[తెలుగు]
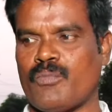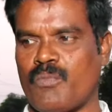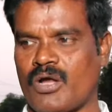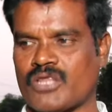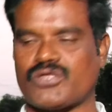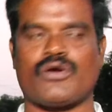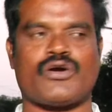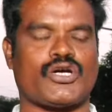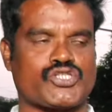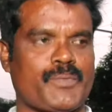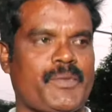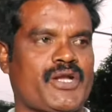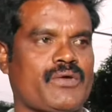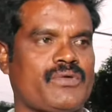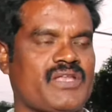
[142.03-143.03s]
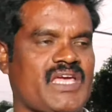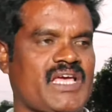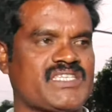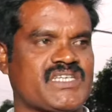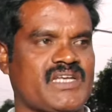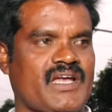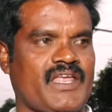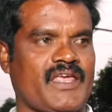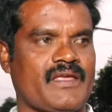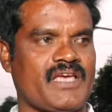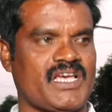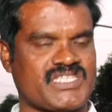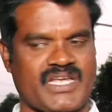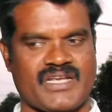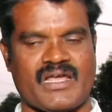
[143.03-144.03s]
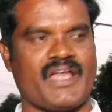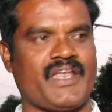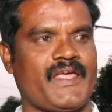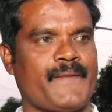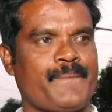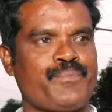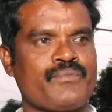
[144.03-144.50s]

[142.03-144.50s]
మొత్తం ఖర్చు పెట్టుకుంది కేసీ నాని కేసీఎన్ నాని